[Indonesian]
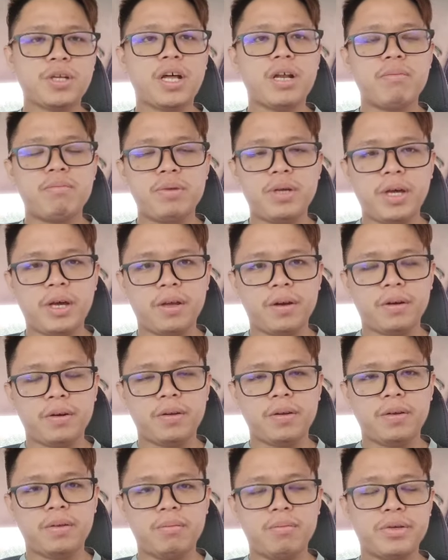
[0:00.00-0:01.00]
dan BN
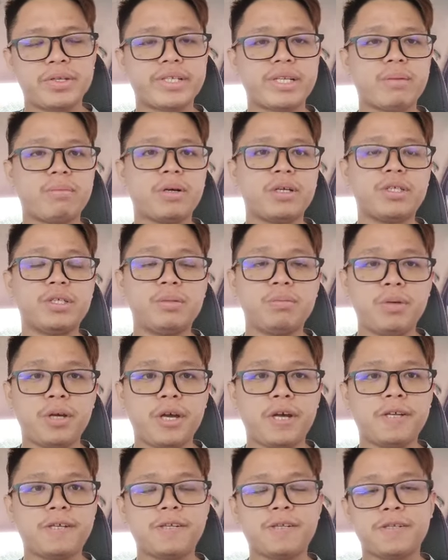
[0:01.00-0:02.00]
bersama
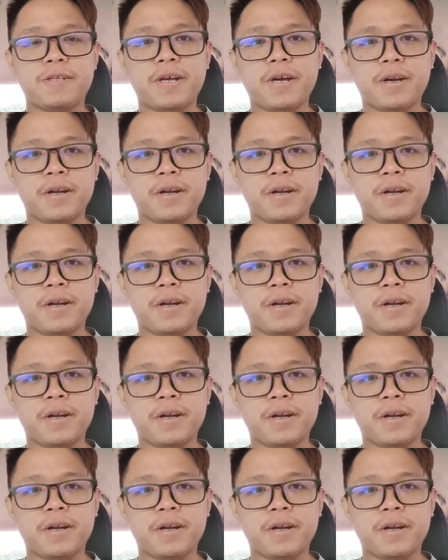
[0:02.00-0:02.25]
GPS,